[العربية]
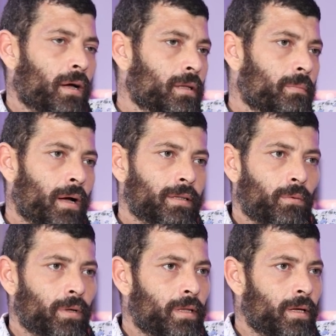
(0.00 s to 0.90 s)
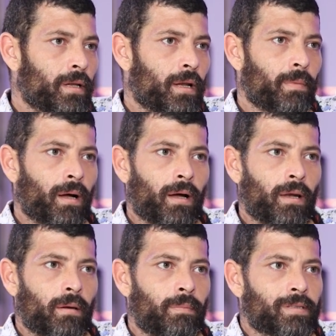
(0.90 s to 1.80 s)
على حدا ما حدا وداني
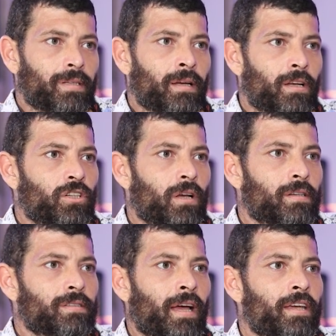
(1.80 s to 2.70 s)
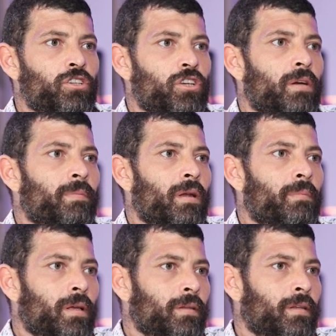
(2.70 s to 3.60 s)
لمحل بس انا شخص عايش كرمال
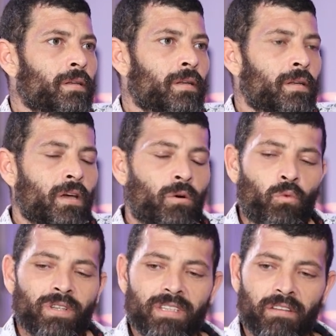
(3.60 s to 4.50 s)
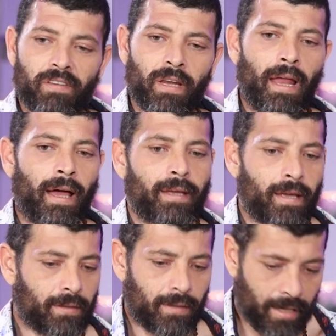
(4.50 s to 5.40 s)
مهنتي موظف كل
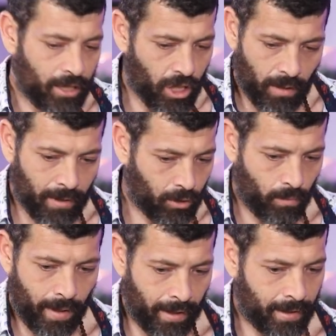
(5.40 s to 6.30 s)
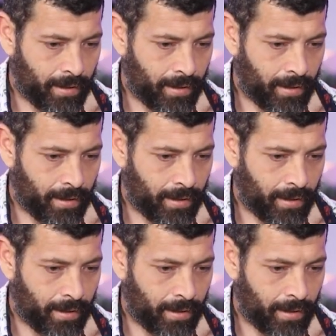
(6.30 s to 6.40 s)
حياتي كل شيء عملته بحياتي